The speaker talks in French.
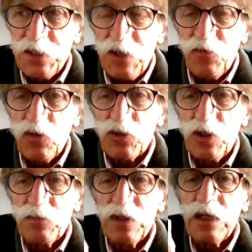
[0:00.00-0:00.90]
et ça
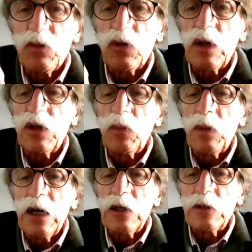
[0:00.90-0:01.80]
fonctionne bien. Et pourquoi ne
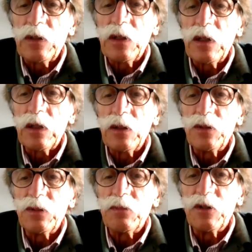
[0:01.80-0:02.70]
pas euh,
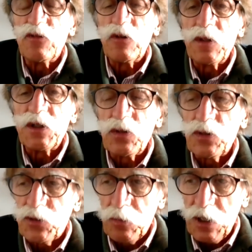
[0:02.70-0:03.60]
euh, développer
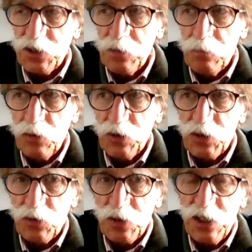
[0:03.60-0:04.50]
ce, principe pour
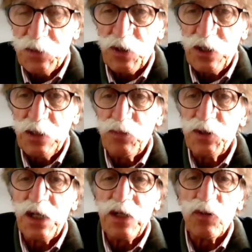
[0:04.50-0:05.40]
des journalistes, pour qu'ils
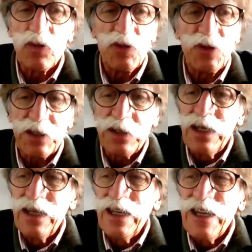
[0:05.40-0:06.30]
puissent aller au contact
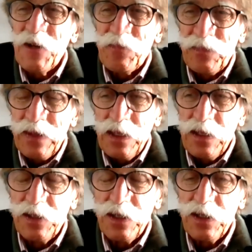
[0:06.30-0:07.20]

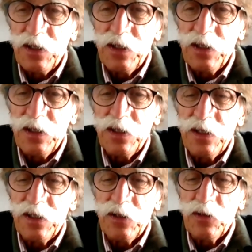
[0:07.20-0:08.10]
des, des,
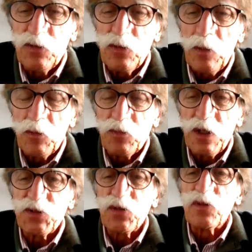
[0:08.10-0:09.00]
de la
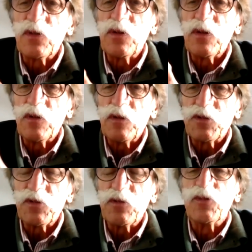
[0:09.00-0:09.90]
population,
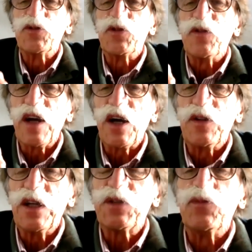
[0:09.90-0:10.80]
euh, mieux se faire
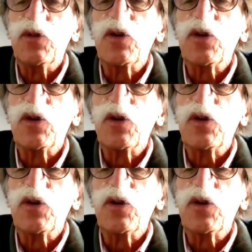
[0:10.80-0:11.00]
connaître,